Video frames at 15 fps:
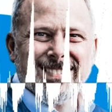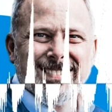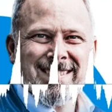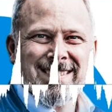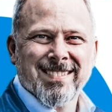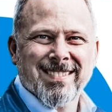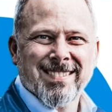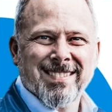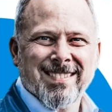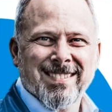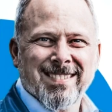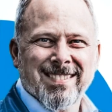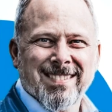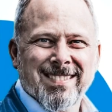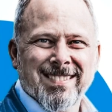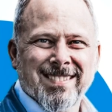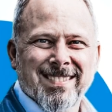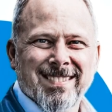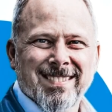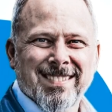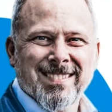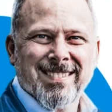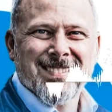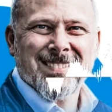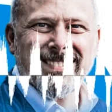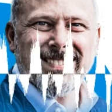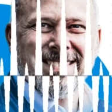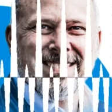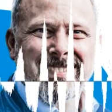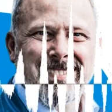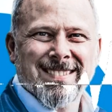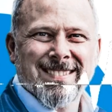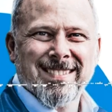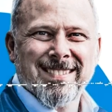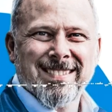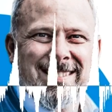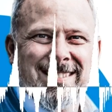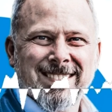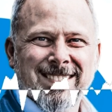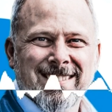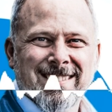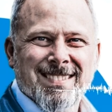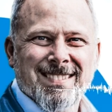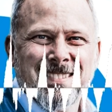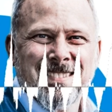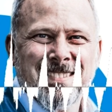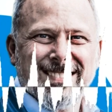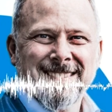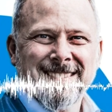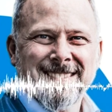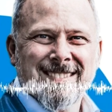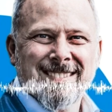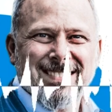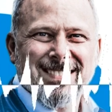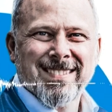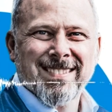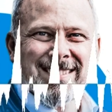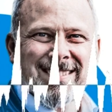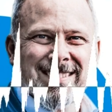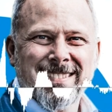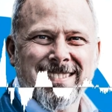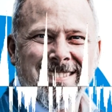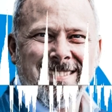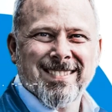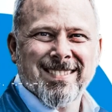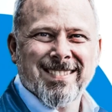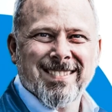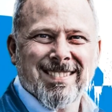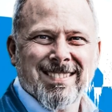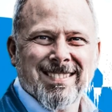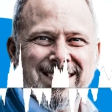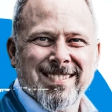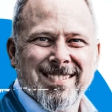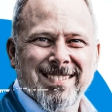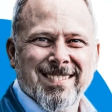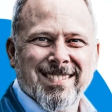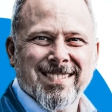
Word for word: Ja. Persönliches Glück finden. Ich glaube, ein ganz wichtiges Thema für alle.